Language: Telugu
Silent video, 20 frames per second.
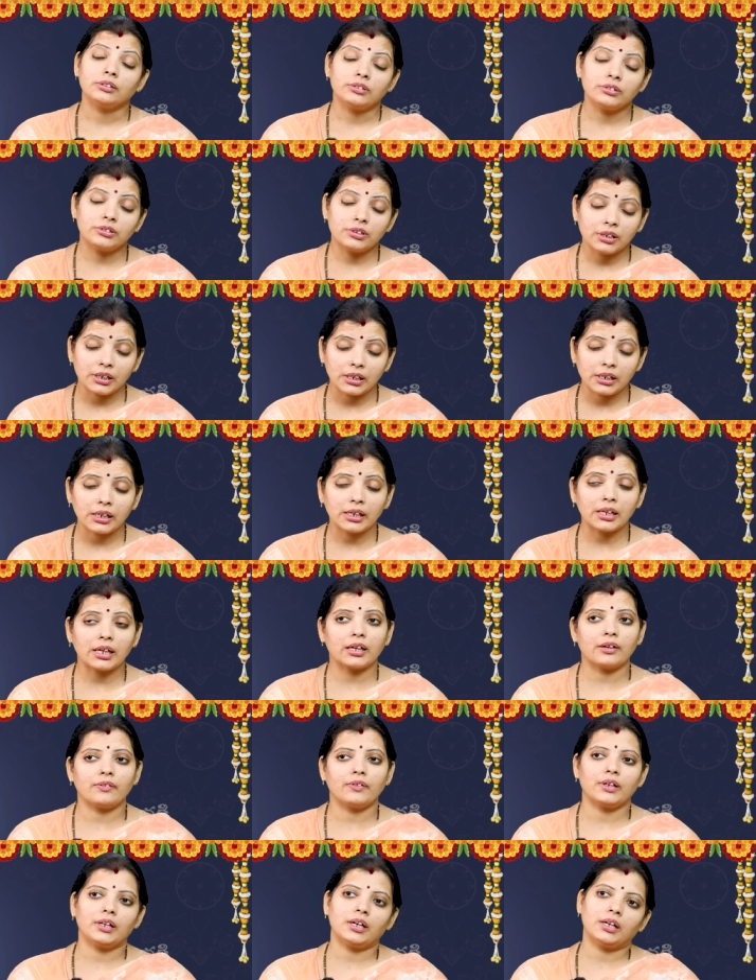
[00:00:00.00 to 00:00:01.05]
స్త్రీలకు
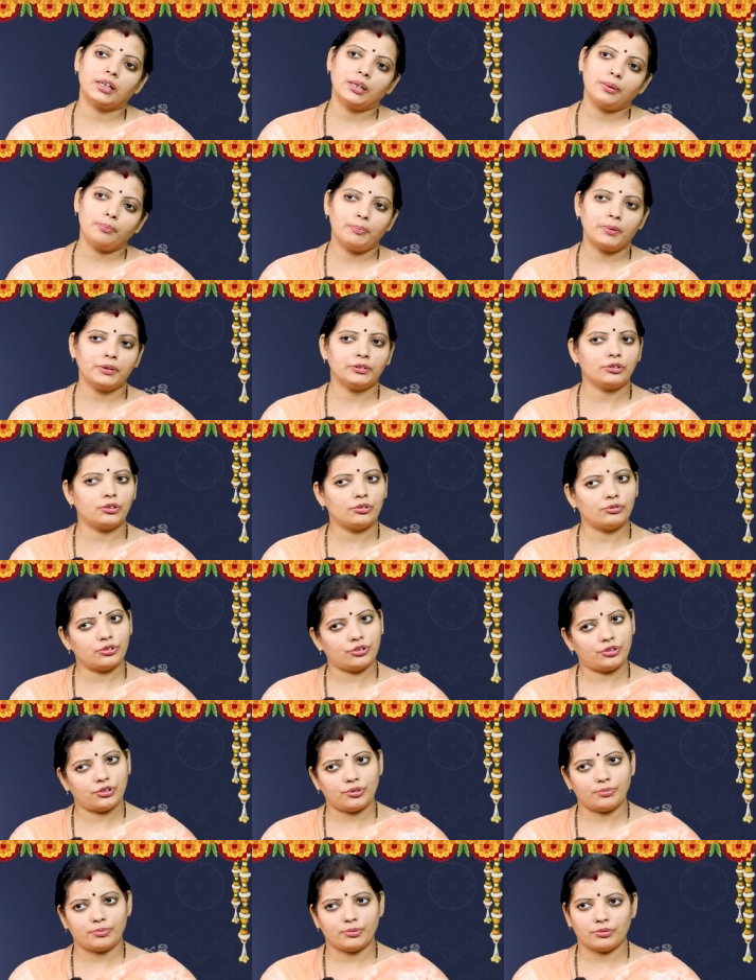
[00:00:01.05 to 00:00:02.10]
ఏవైనా ఇబ్బందులు
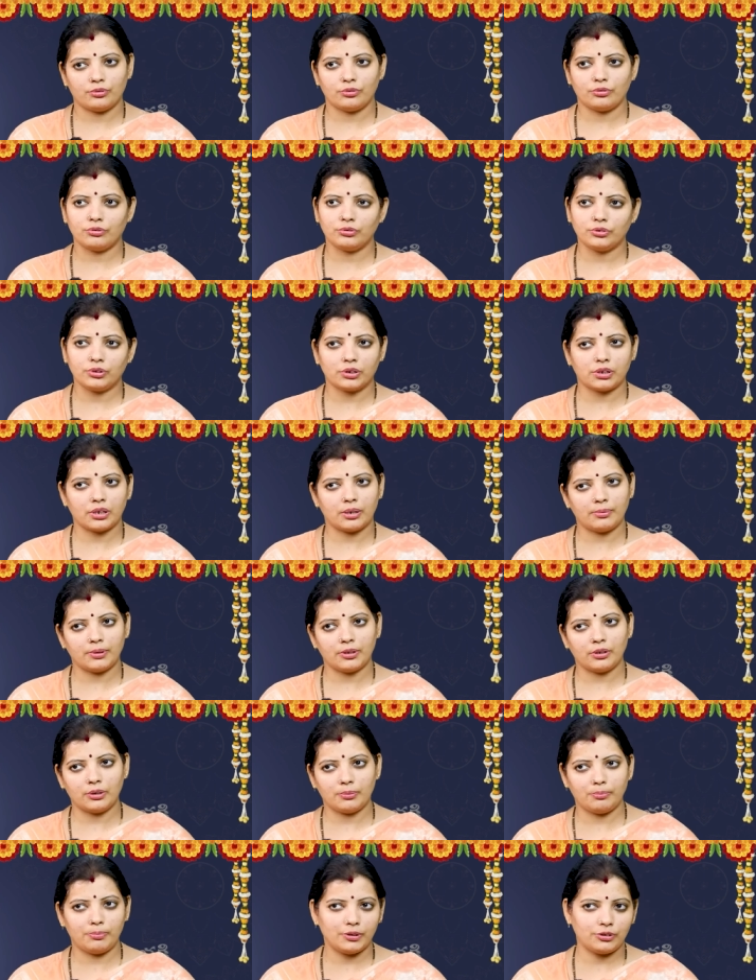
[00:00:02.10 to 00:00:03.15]
వచ్చినప్పుడు
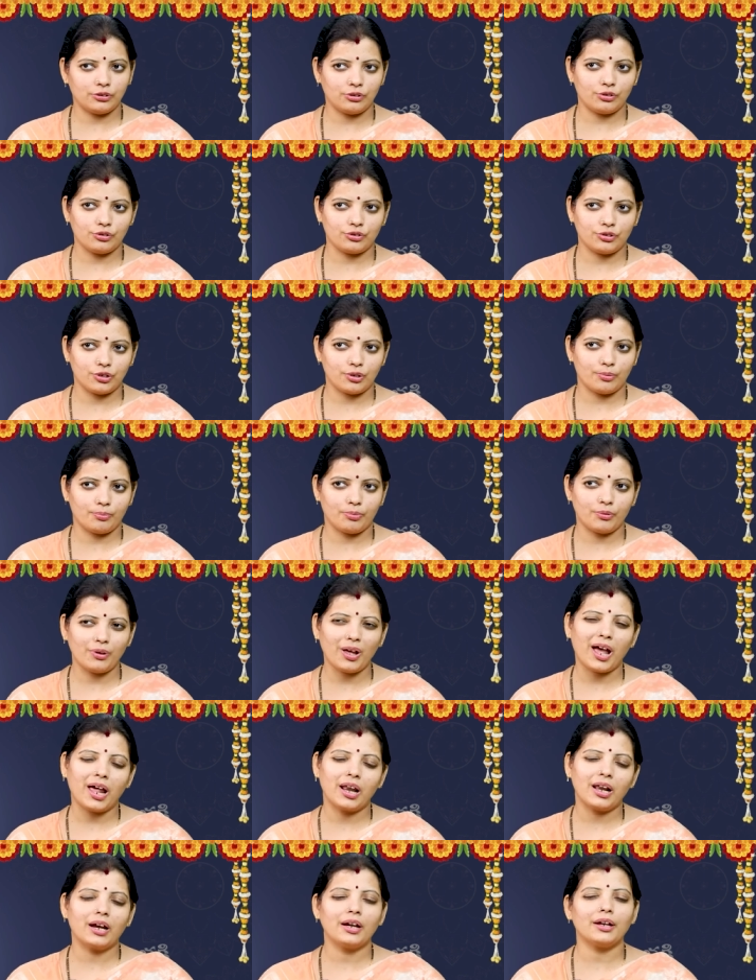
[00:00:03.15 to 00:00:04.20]
ఋతుక్రమంలో ఇబ్బందులు వచ్చినప్పుడు
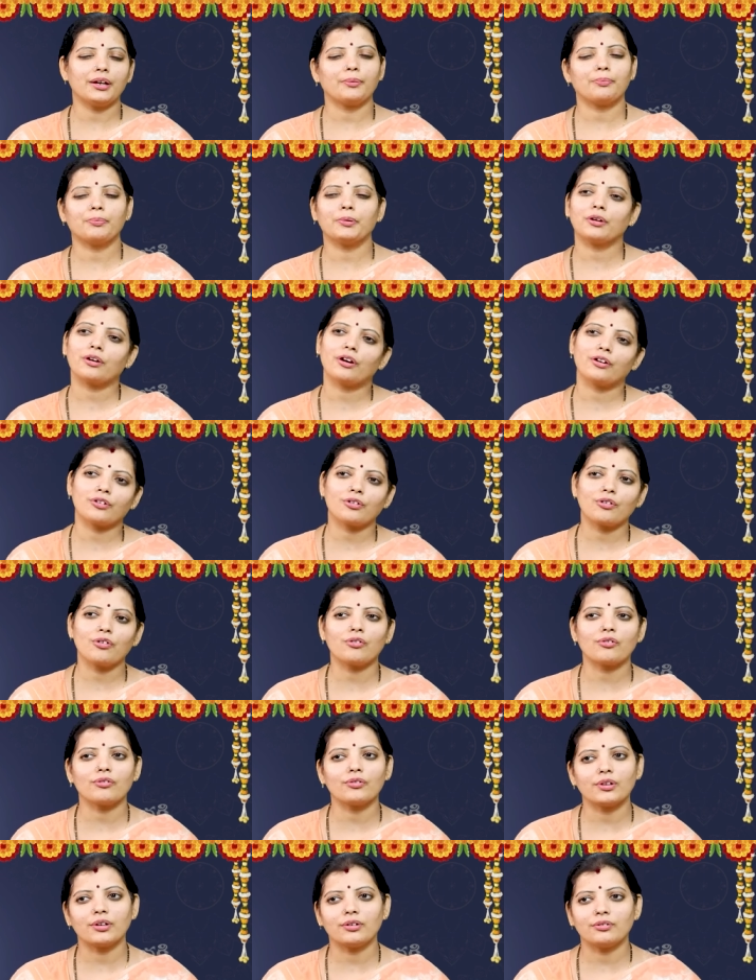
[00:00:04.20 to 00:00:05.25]
అలాంటప్పుడు
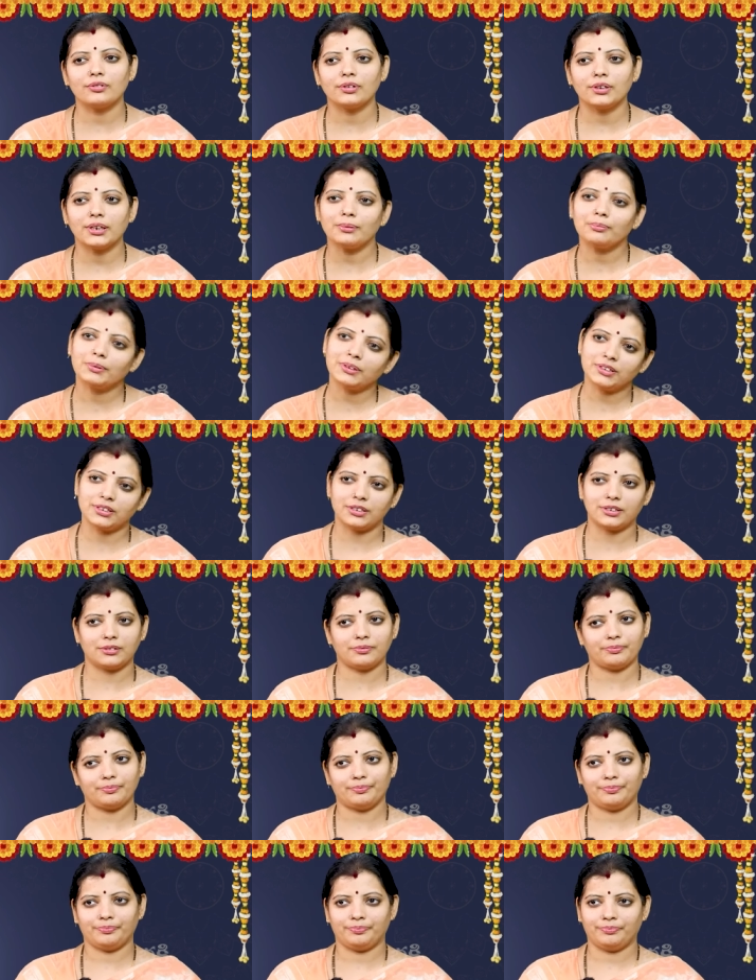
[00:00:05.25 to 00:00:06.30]
కట్టుకోకుండా ఉంటే మంచిది
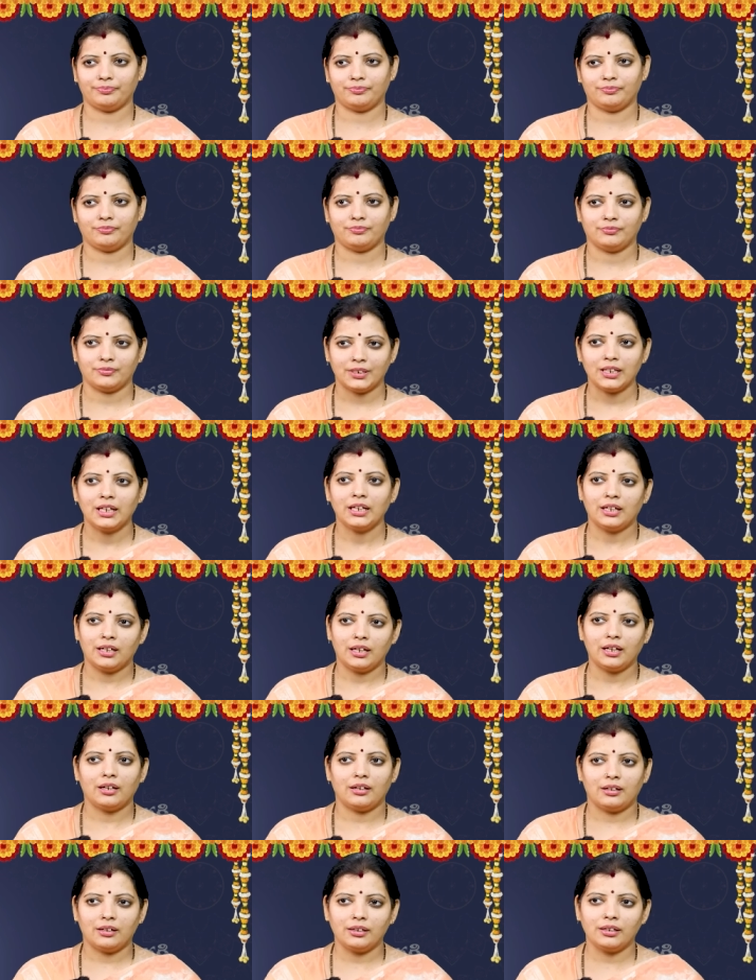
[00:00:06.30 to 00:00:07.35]

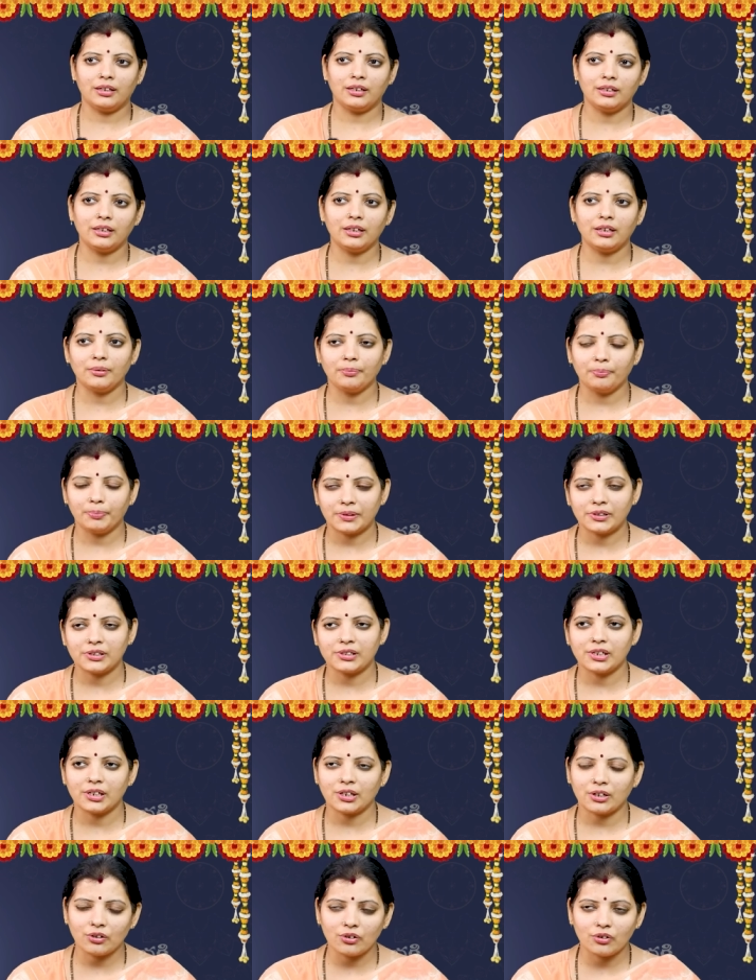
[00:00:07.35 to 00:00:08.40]
ఏదైనా
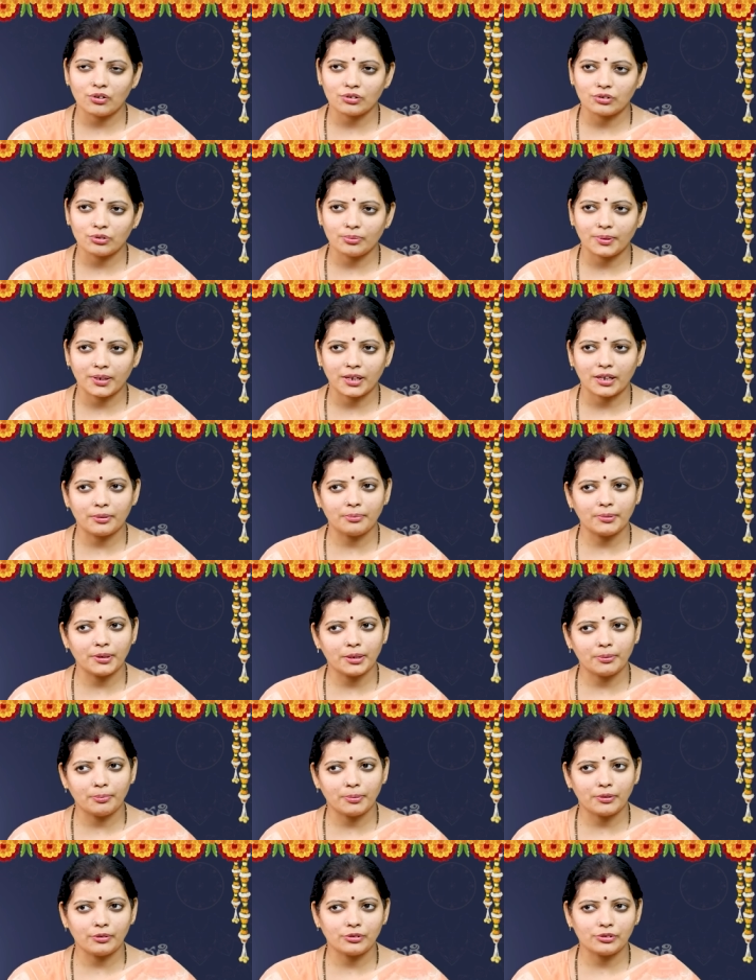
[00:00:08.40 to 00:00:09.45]
ప్రత్యేకంగా ఒక
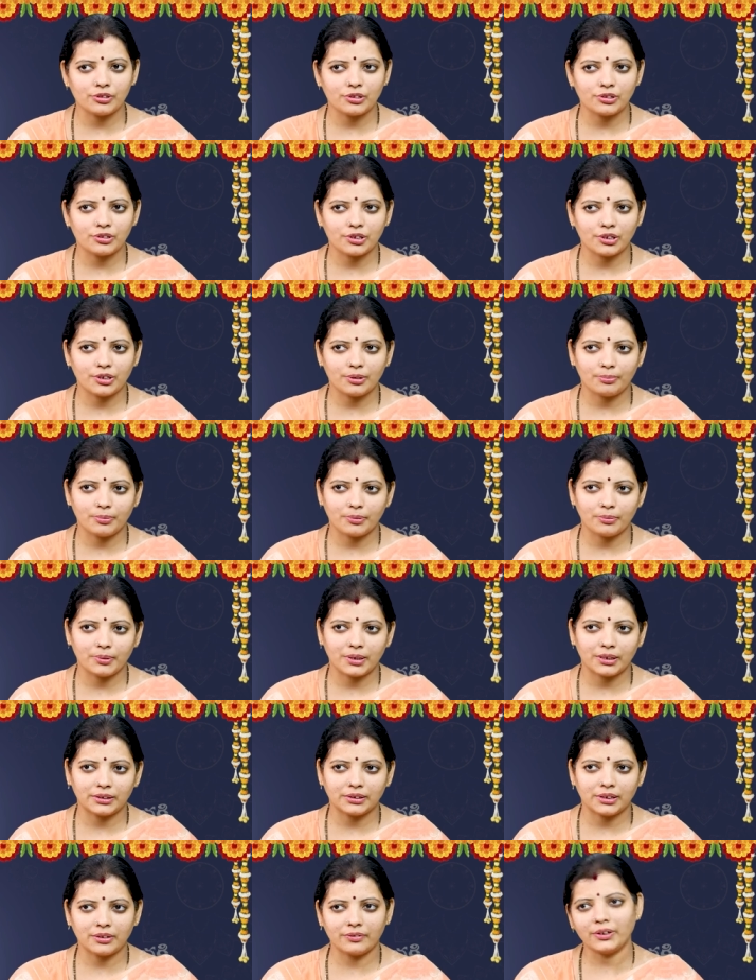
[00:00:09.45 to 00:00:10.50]
శుభకరమైన పనులు చేసేటప్పుడు
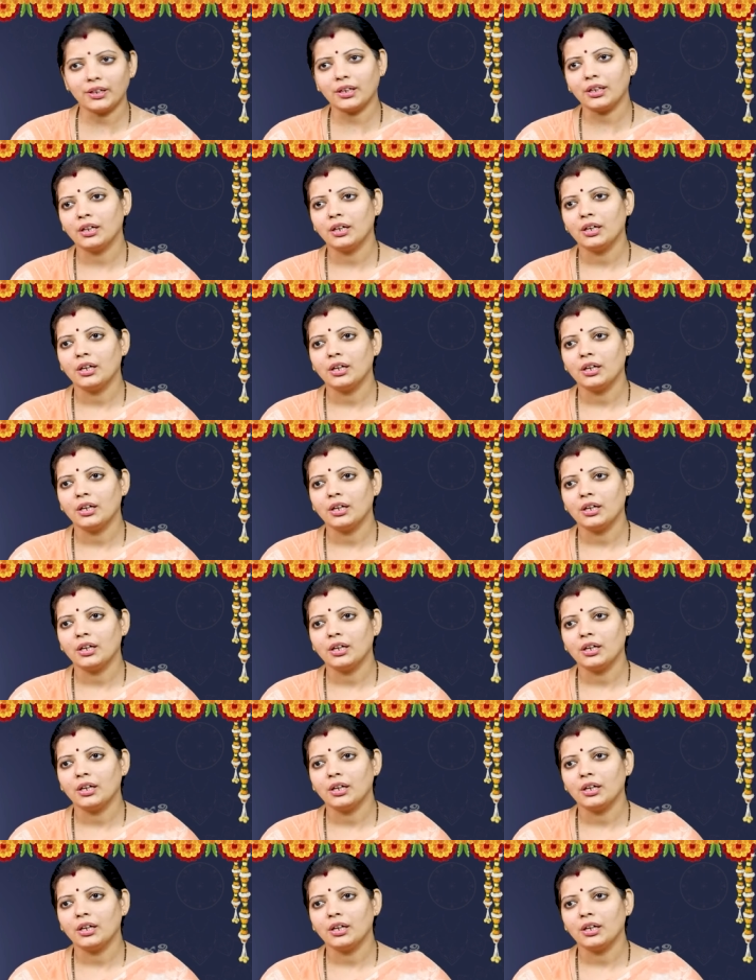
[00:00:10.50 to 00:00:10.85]
మాత్రమే